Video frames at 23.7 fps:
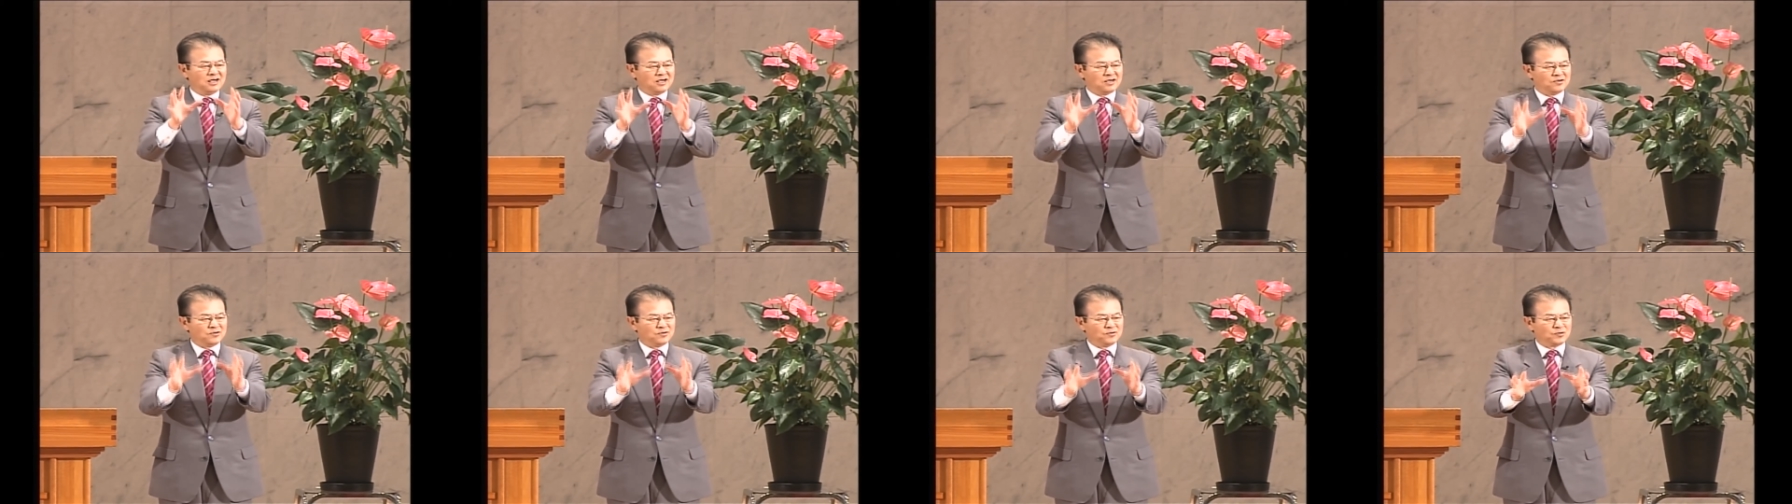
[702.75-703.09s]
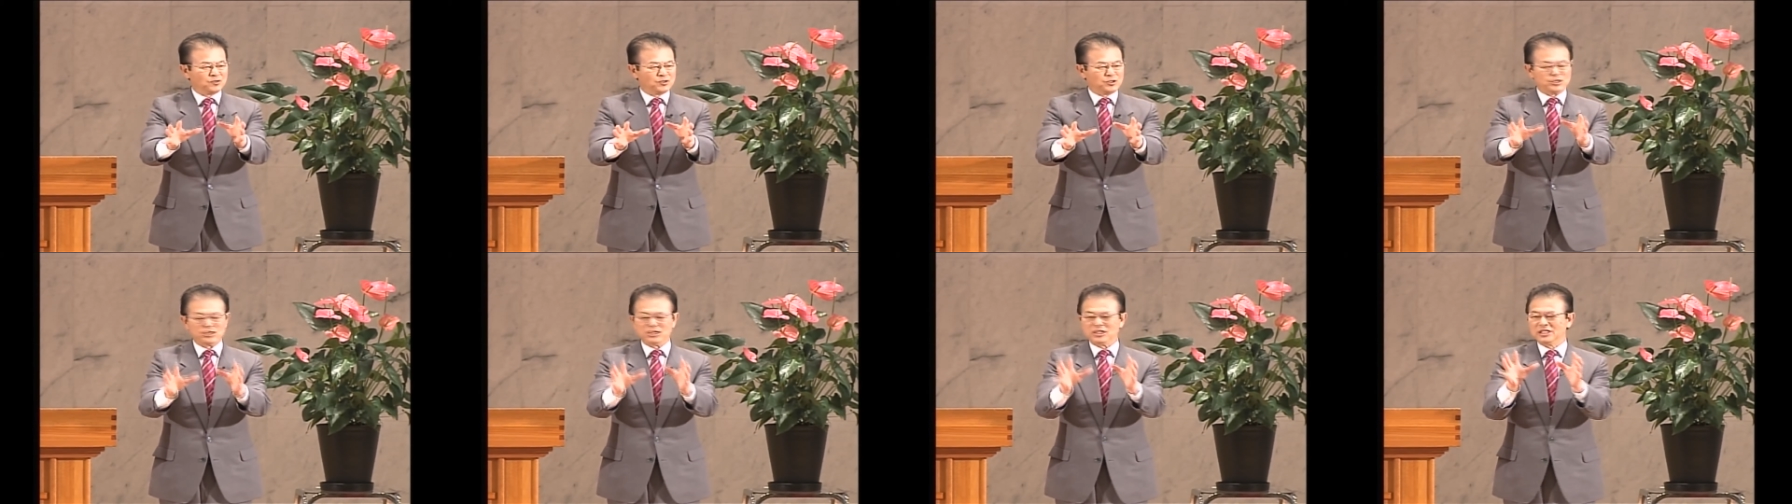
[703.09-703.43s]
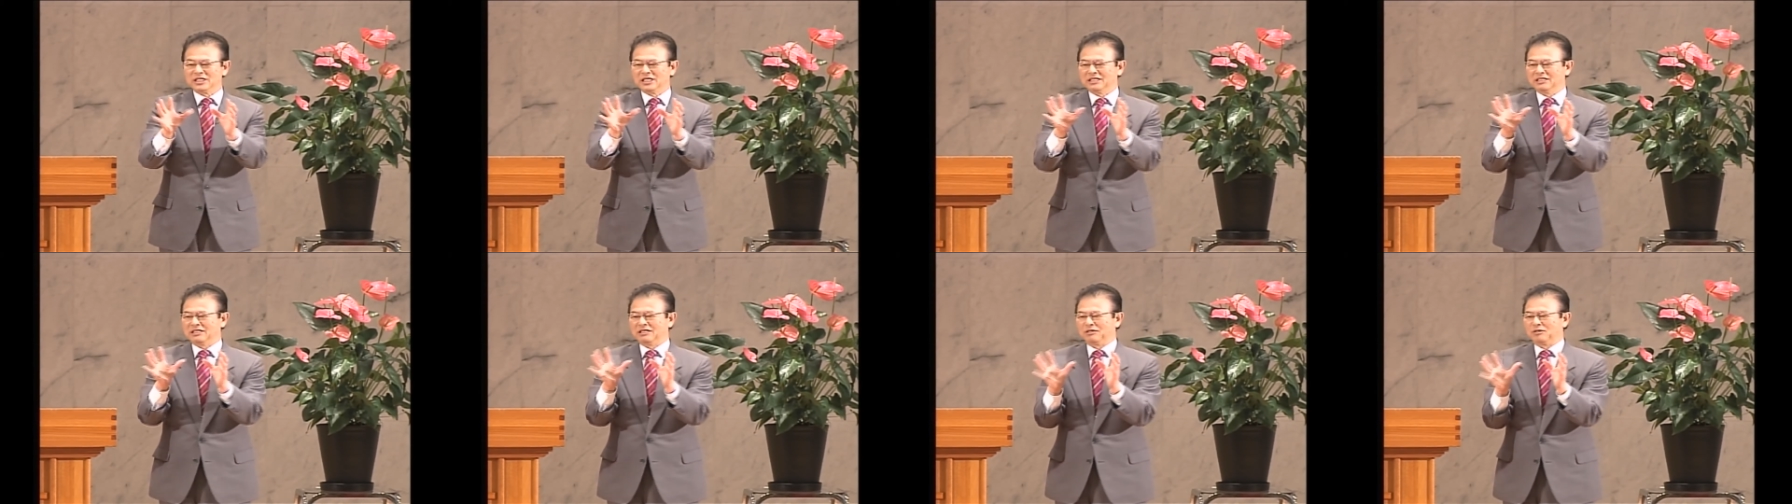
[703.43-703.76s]
この9時
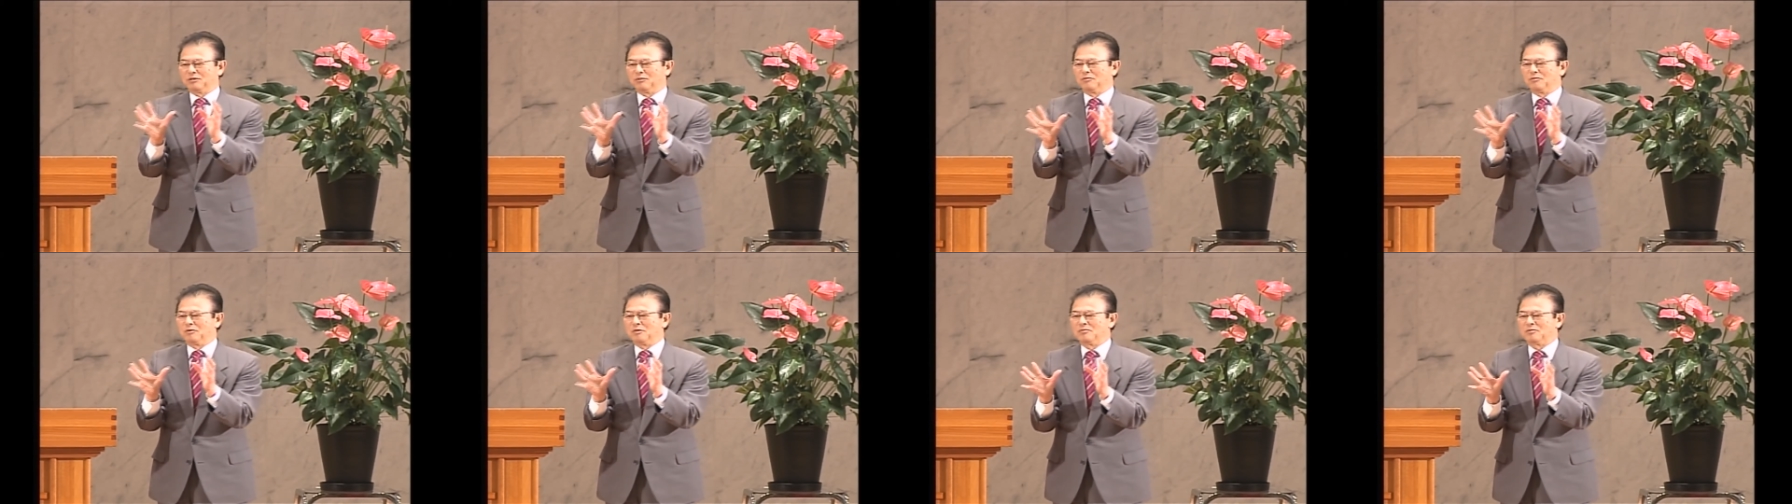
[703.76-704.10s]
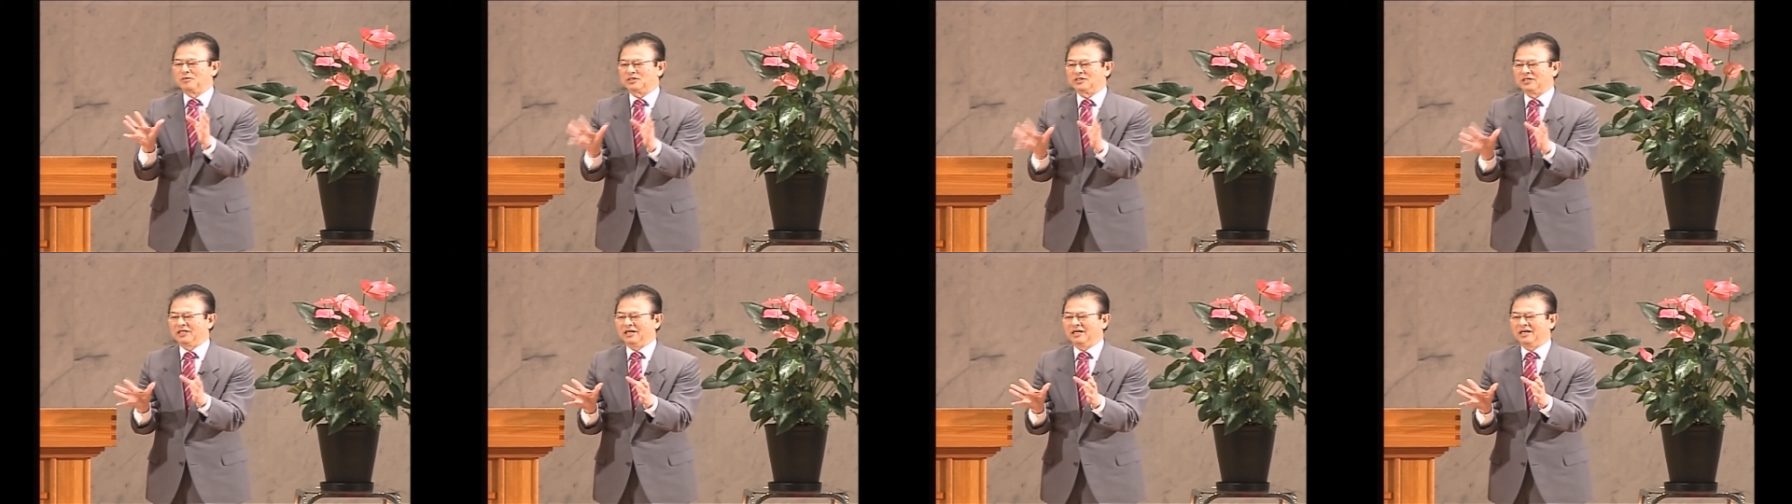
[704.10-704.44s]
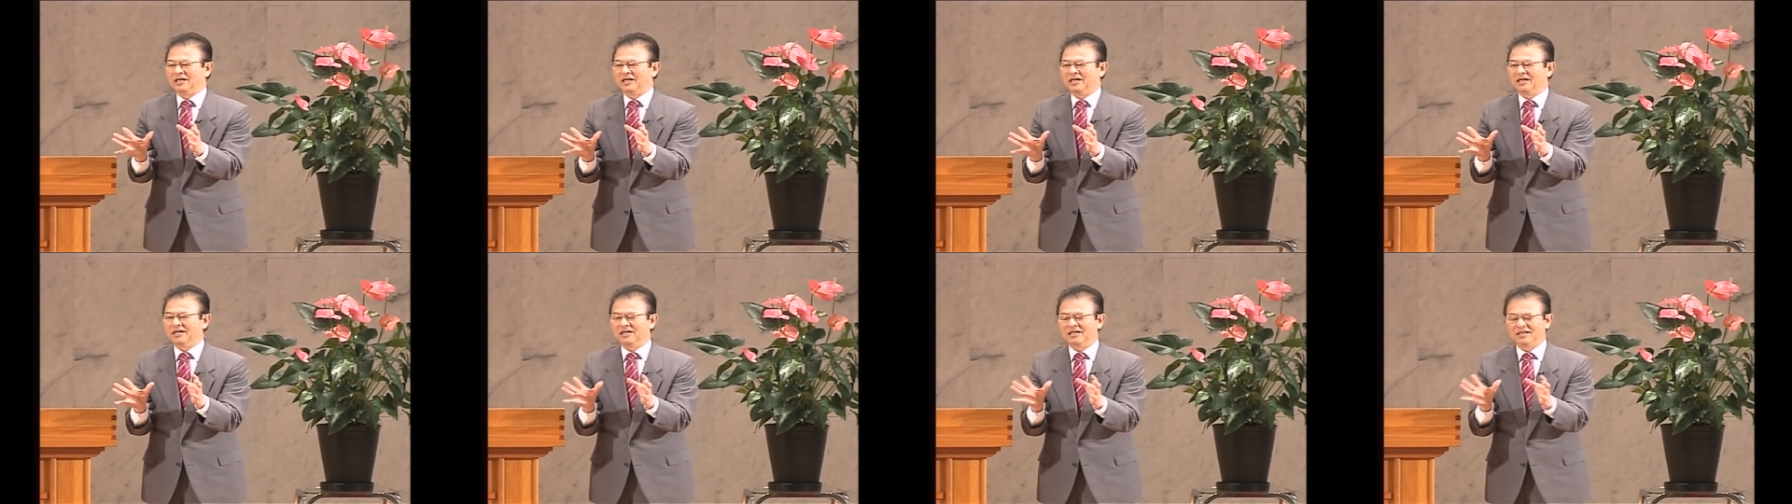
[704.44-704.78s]
だったと思います
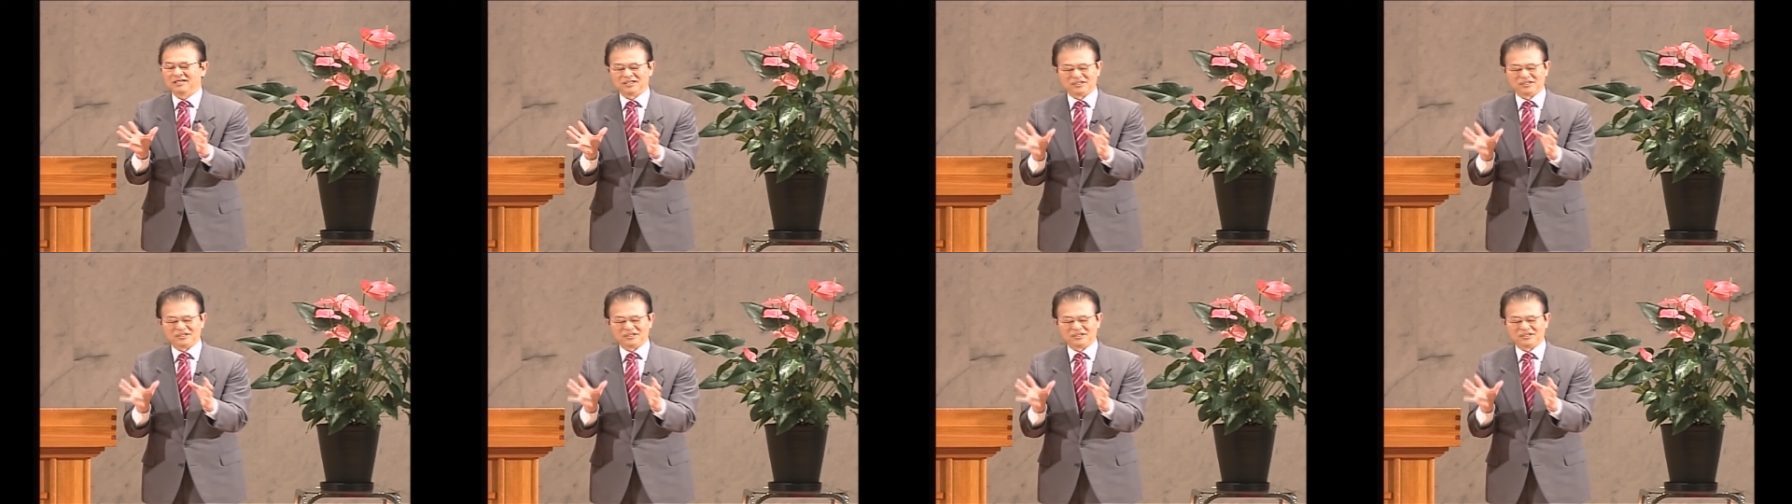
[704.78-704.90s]
ね。